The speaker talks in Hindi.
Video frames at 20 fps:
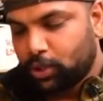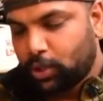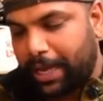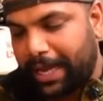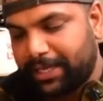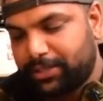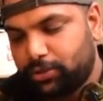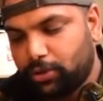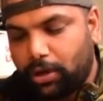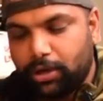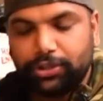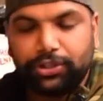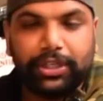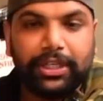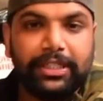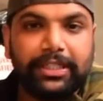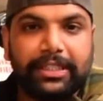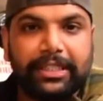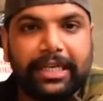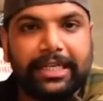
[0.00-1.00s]
तो एग्जॉस्ट
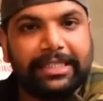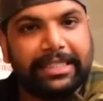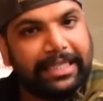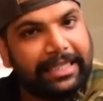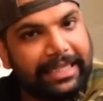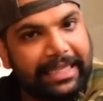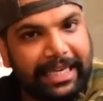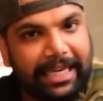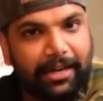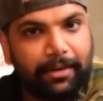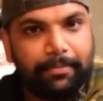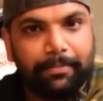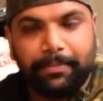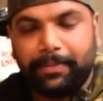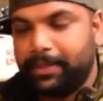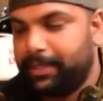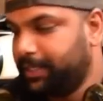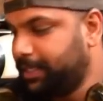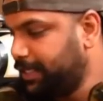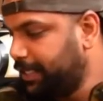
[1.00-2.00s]
चेंज कर सकते हैं हम
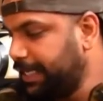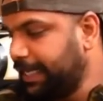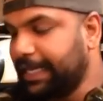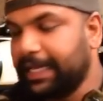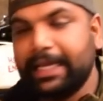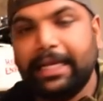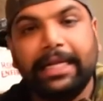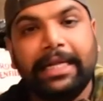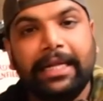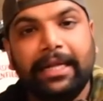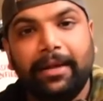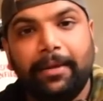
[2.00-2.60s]
ठीक है